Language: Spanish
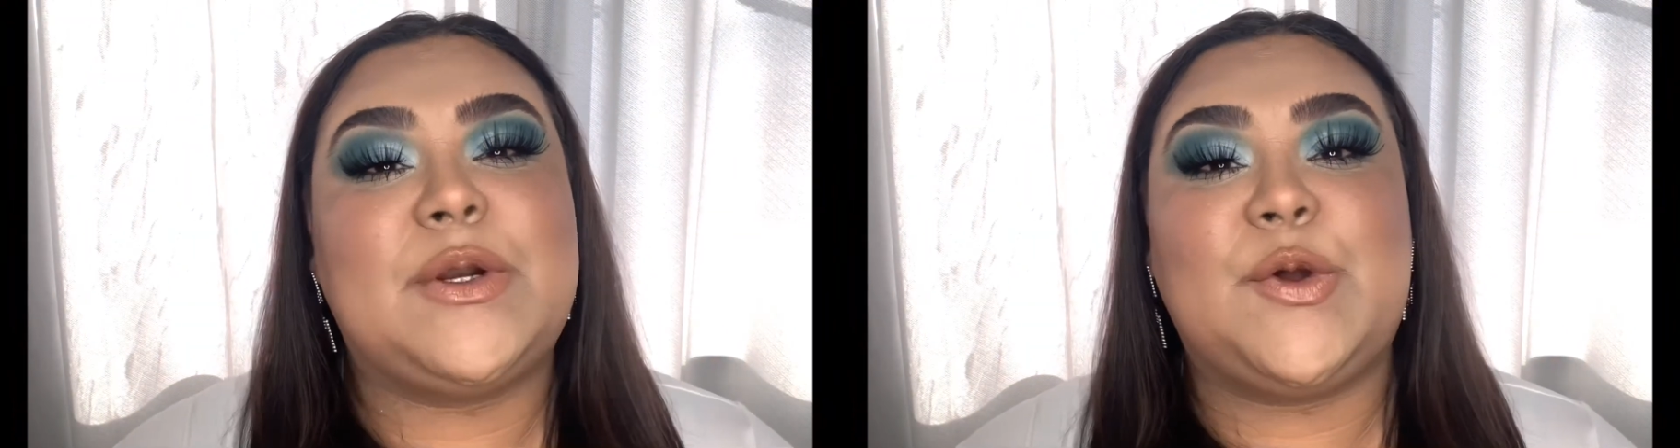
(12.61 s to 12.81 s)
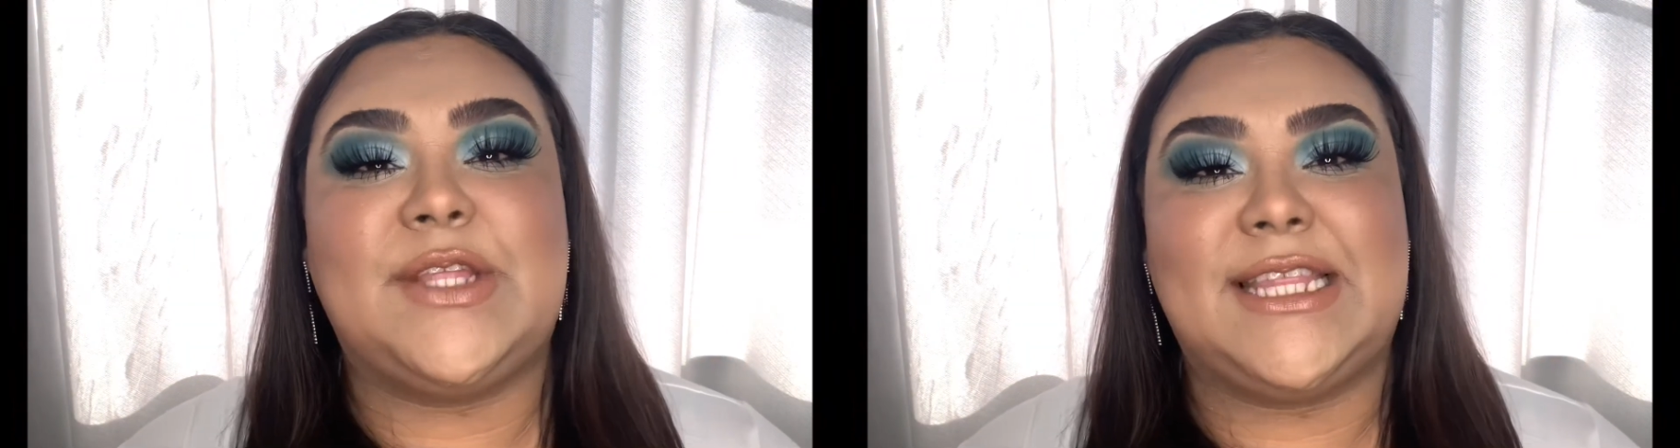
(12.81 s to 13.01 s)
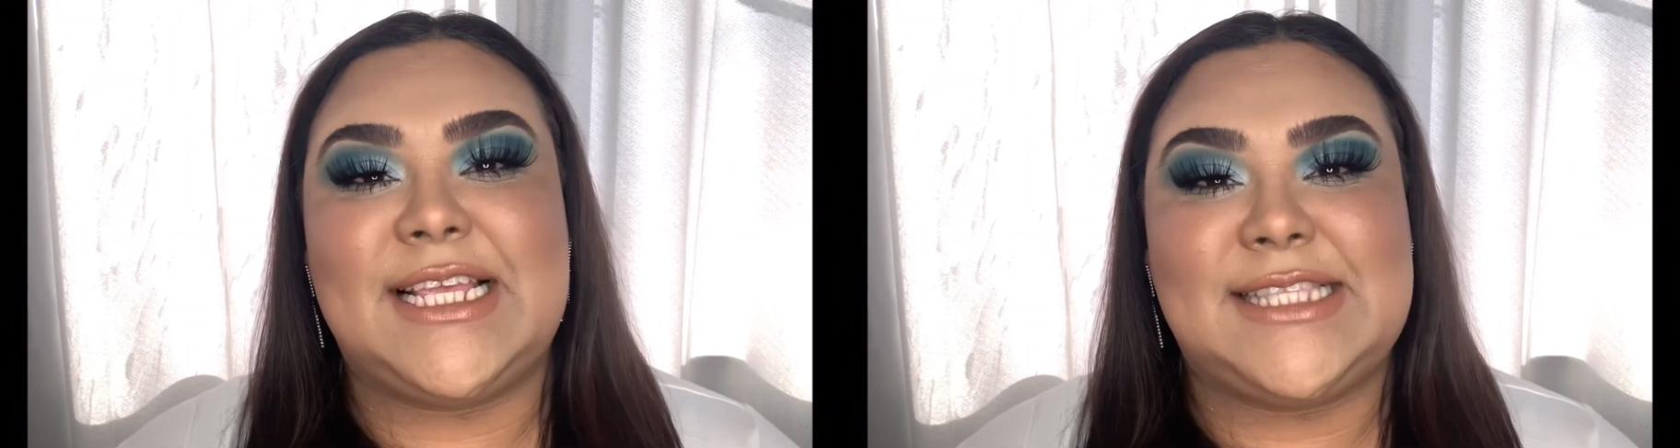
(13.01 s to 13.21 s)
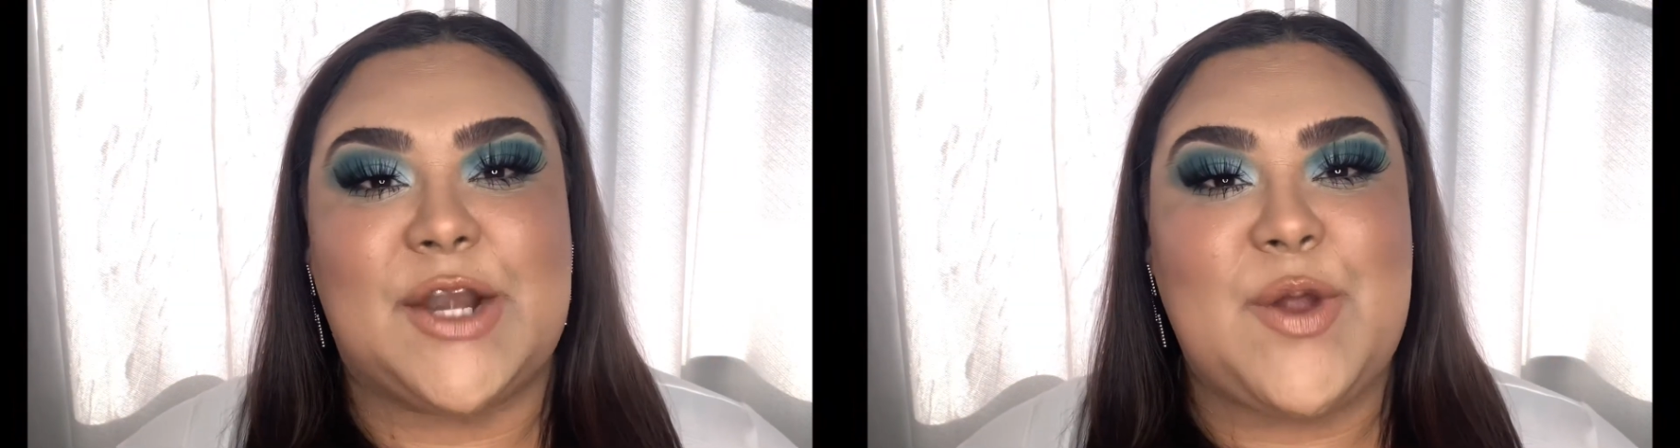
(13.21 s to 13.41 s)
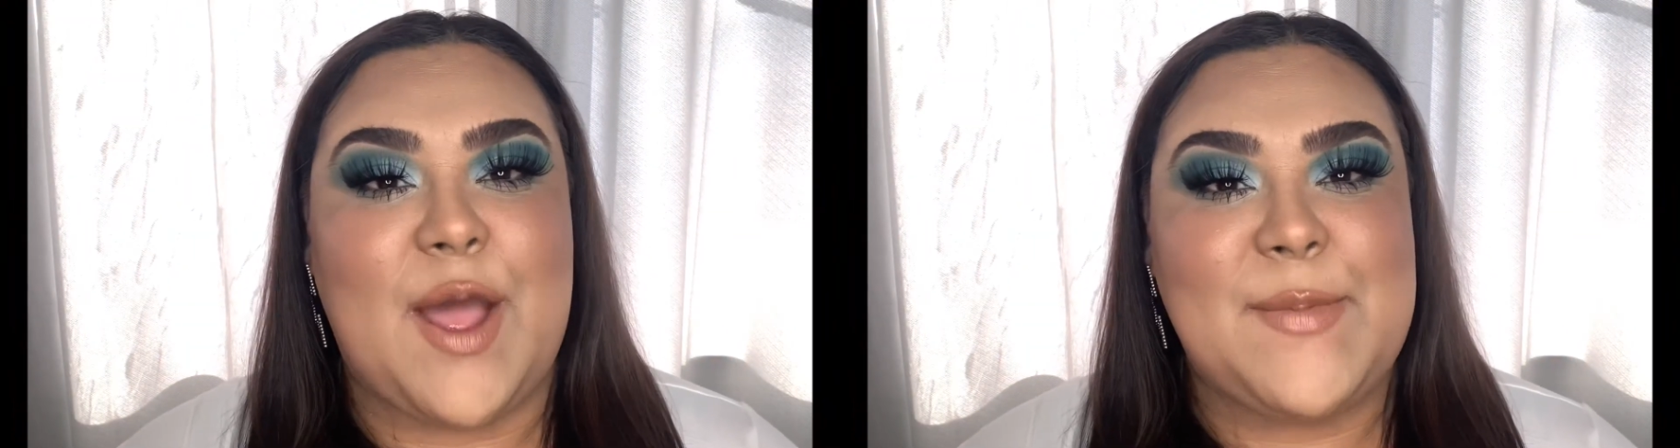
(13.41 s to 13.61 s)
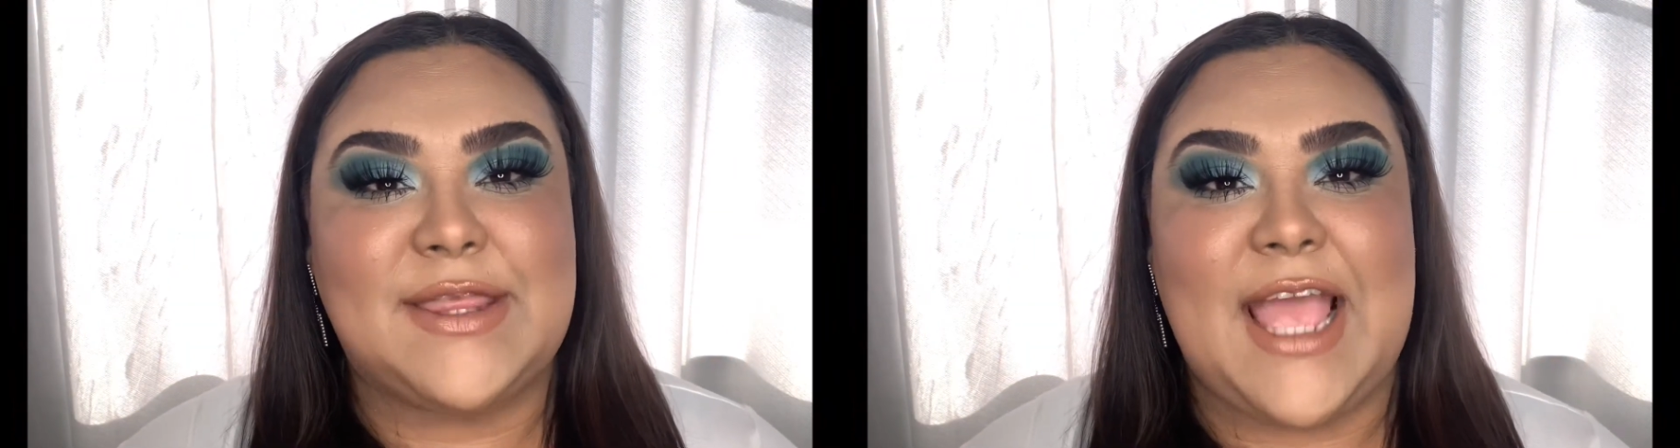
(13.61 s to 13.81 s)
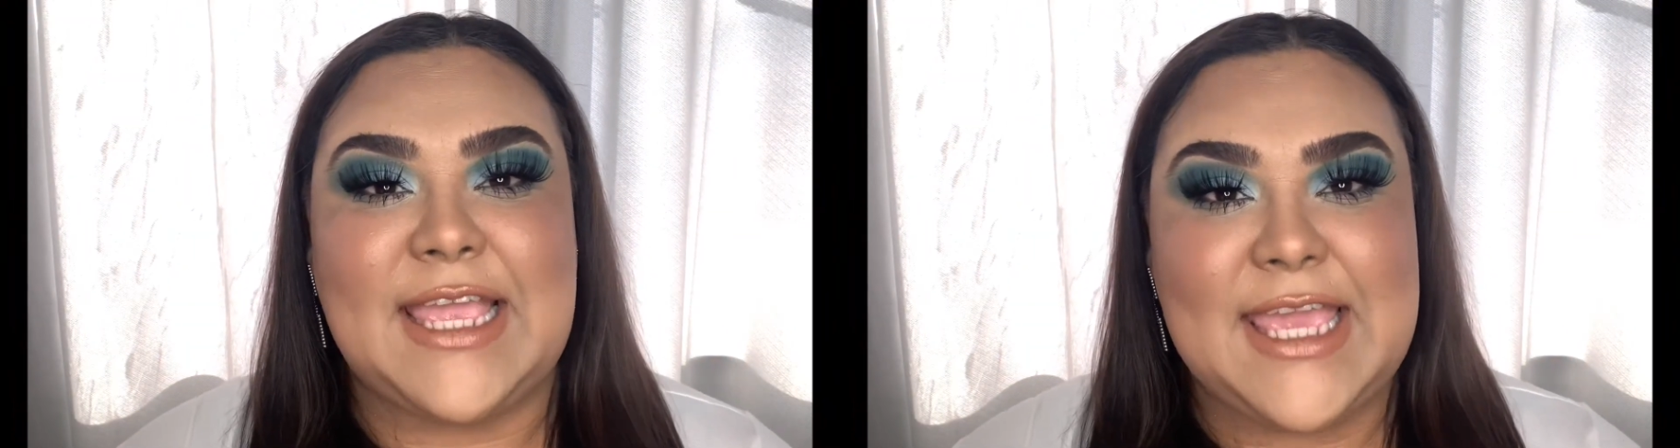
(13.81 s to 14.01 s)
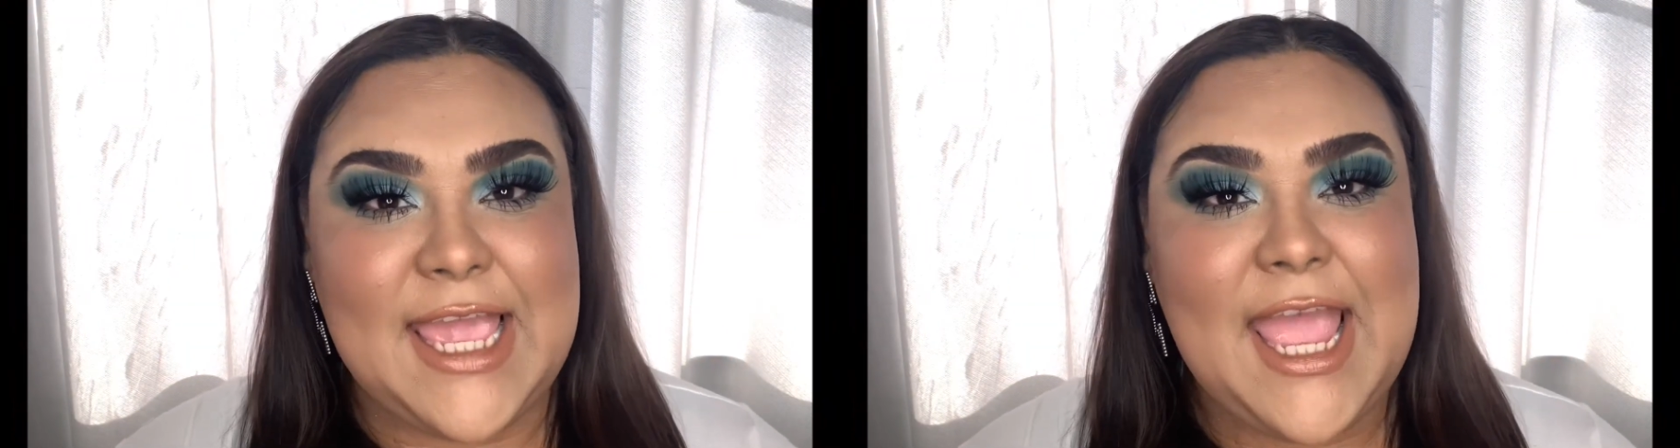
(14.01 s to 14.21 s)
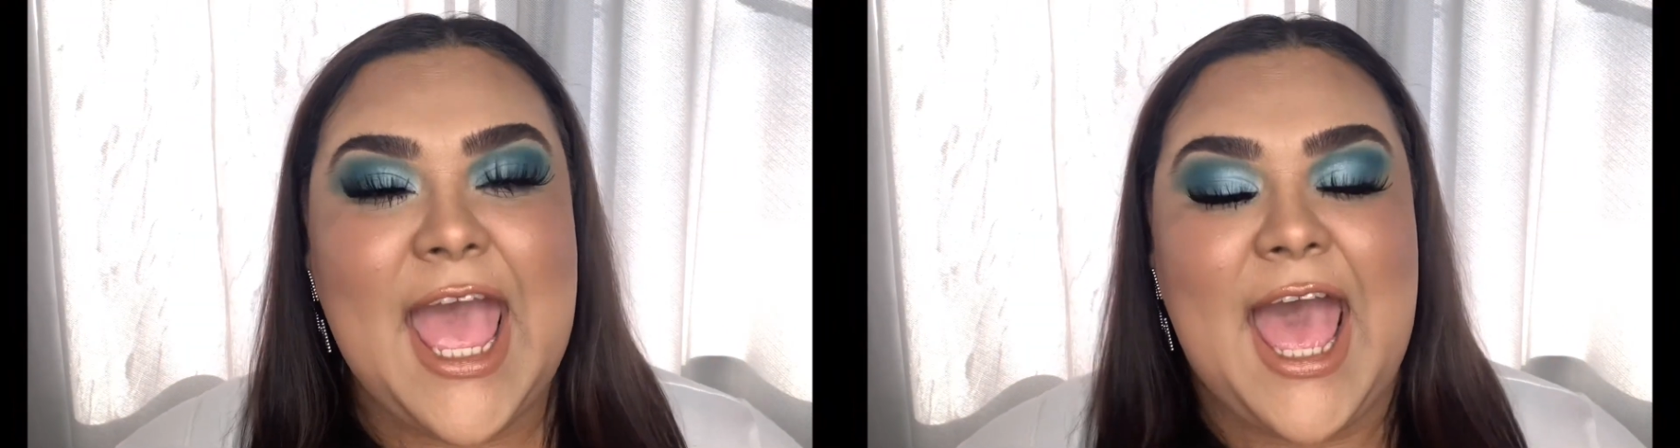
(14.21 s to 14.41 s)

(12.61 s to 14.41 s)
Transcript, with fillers: contenta de estar nuevamente aquí